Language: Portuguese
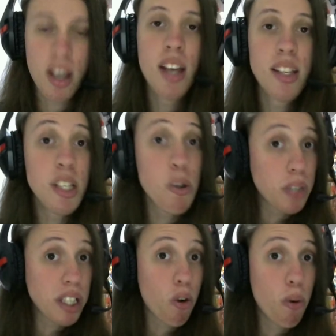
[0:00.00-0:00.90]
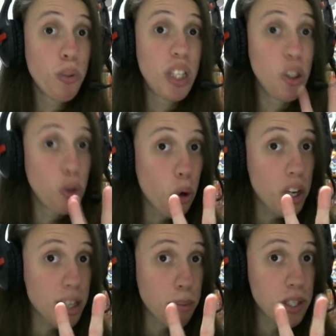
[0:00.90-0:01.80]
Sem contar que como tem
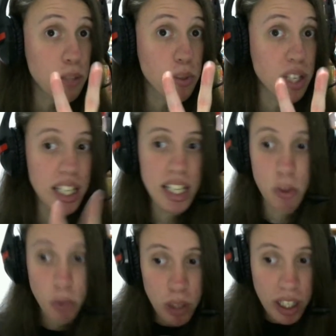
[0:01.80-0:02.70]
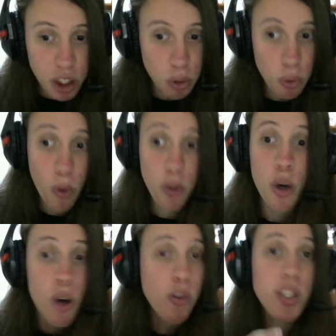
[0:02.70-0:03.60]
dois abismos ali, um do ladinho do outro,
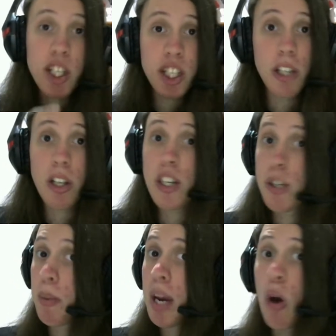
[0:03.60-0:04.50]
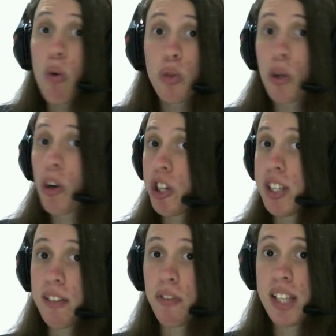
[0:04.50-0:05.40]
você acha que aquilo lá é só pra pegar algum trouxa
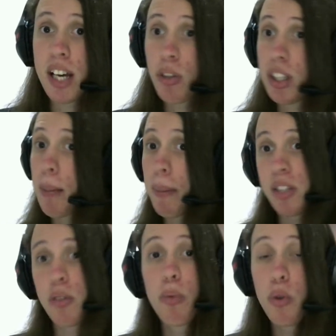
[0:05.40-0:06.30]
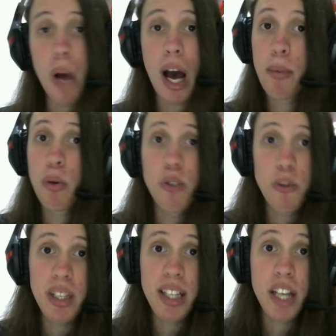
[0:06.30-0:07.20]
desavisado que tá passando muito rápido com o
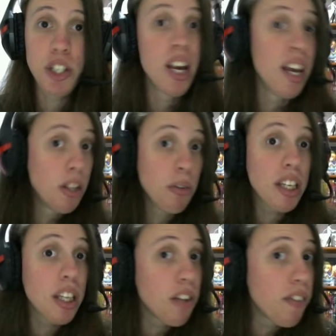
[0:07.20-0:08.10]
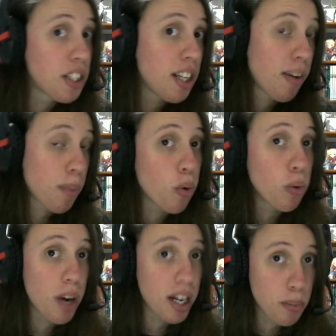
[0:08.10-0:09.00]
Spin Dash, e não que aquilo vai te levar para algum
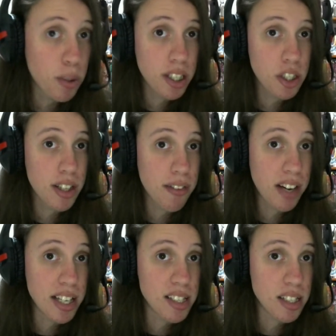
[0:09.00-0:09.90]
lugar importante da fase.